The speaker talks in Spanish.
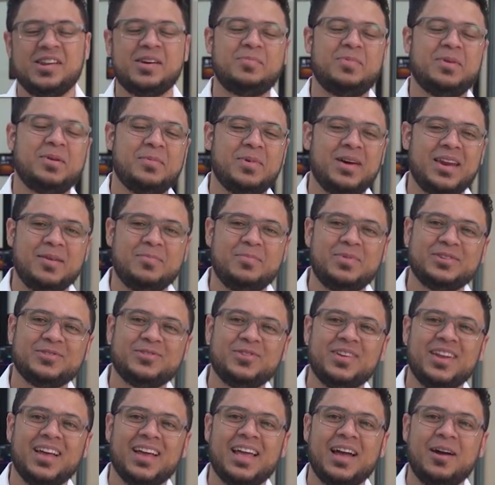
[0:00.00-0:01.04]
Las primeras
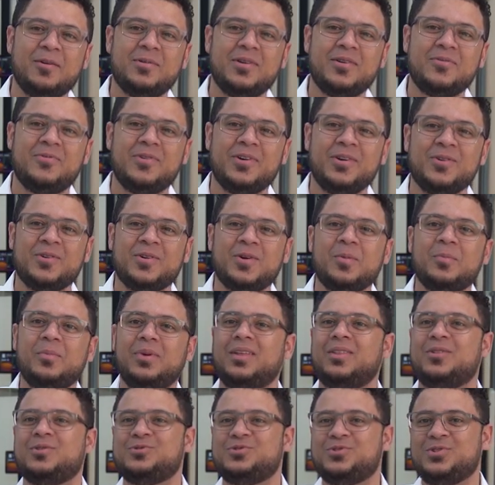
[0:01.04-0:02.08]
personas que hablé fueron con
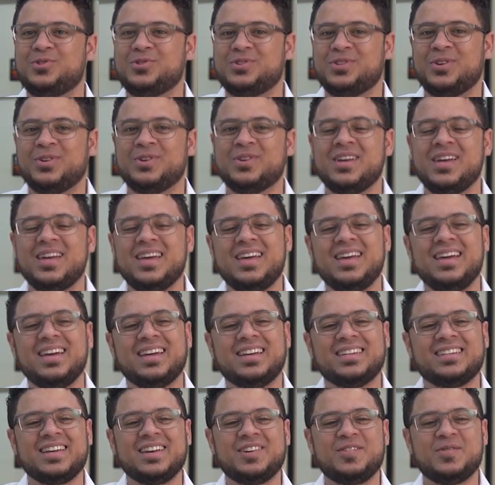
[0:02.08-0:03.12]
mis dos socios
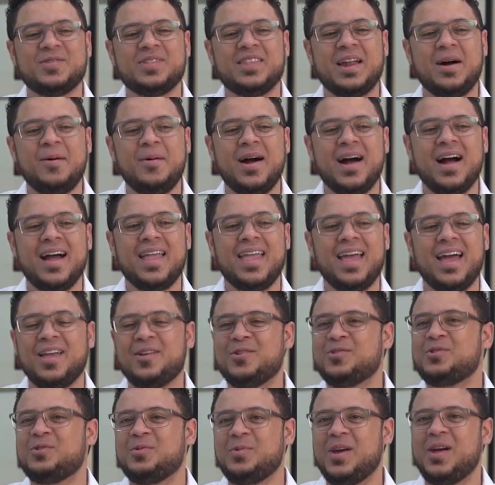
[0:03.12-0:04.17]
que se encontraban allá.
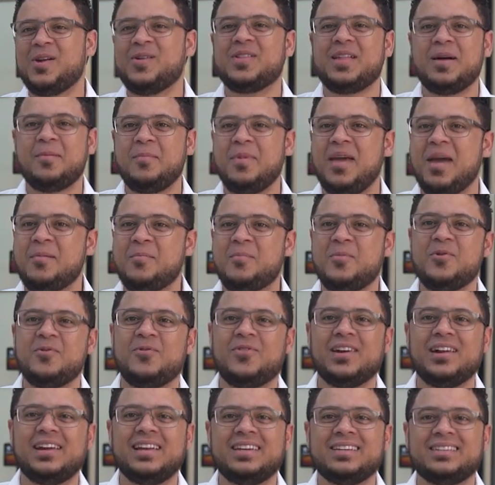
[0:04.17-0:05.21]
Ellos estuvieron también
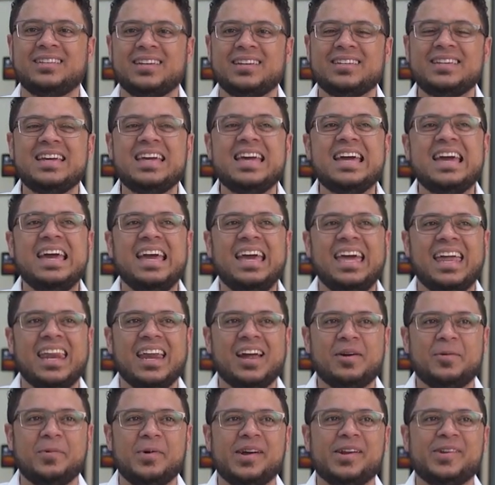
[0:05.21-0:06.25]
muy felices. Y
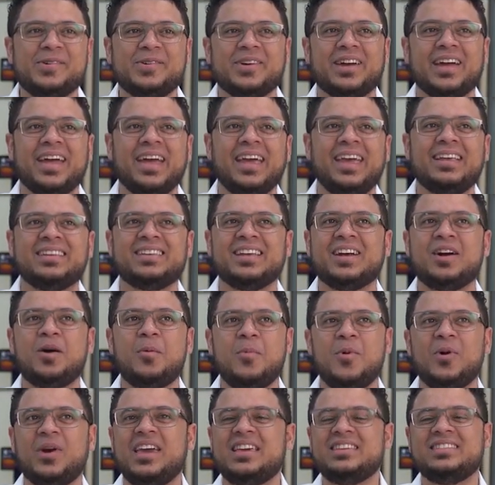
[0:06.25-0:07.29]
recuerdo que hice
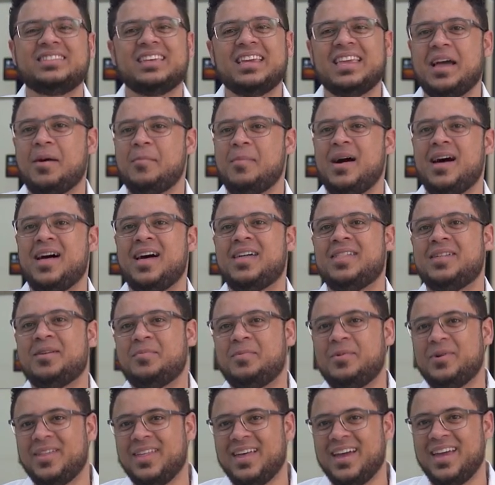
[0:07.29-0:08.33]
como 15 llamadas
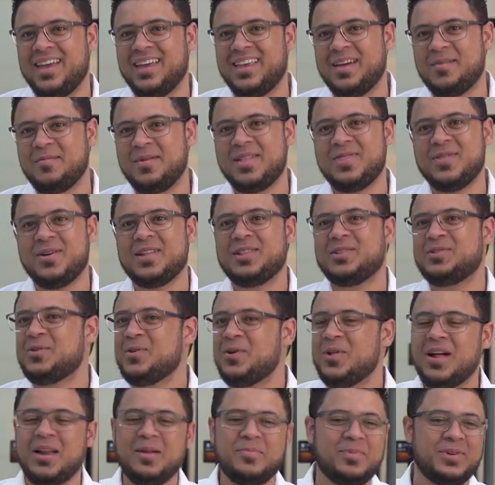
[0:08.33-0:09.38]
después de ahí, llamando a
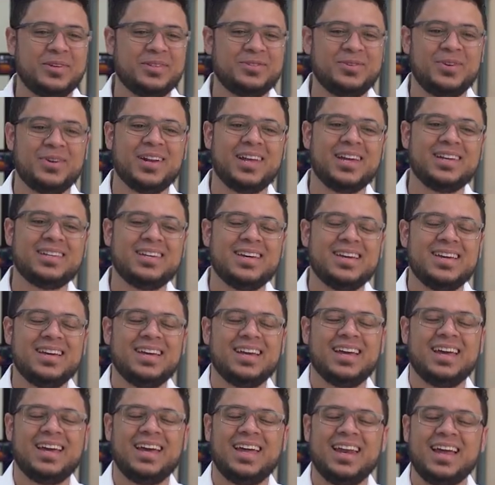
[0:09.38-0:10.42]
todas las personas
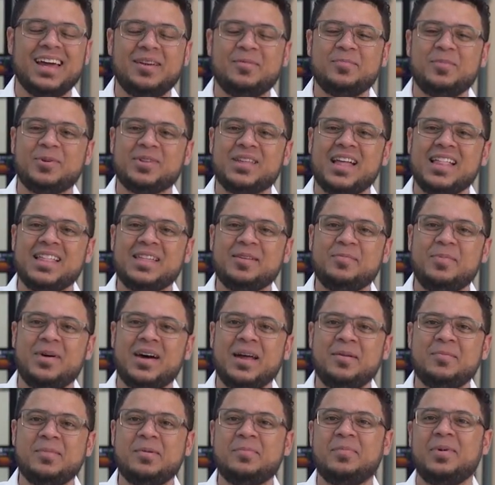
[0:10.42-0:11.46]
que eran importantes
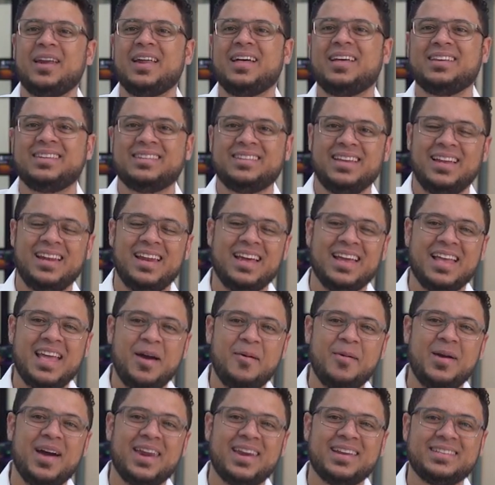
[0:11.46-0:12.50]
para mí para decirles
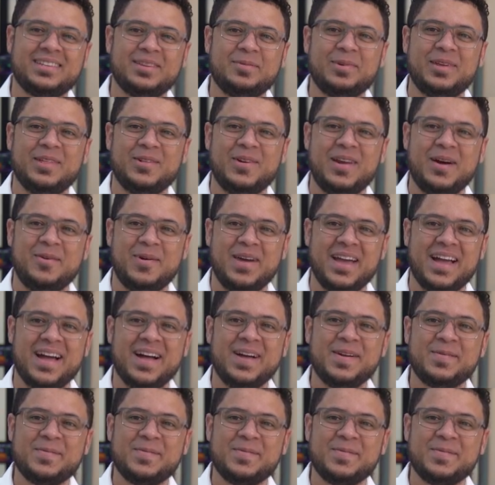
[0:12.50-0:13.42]
que había recibido la beca.